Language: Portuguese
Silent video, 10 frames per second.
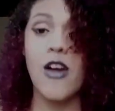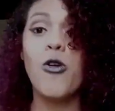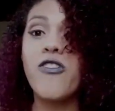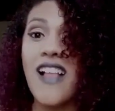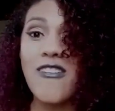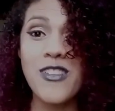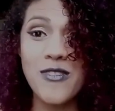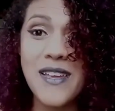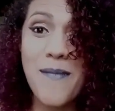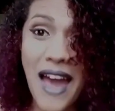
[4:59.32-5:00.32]
O Flávio
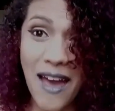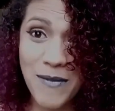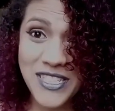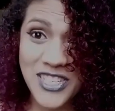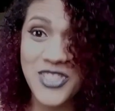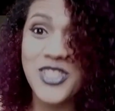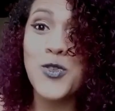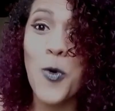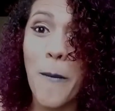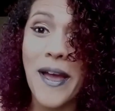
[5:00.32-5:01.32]
não tem barba, gente,
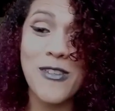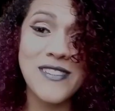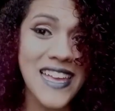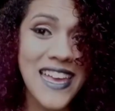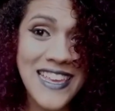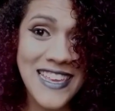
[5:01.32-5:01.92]
desculpa. Eu sei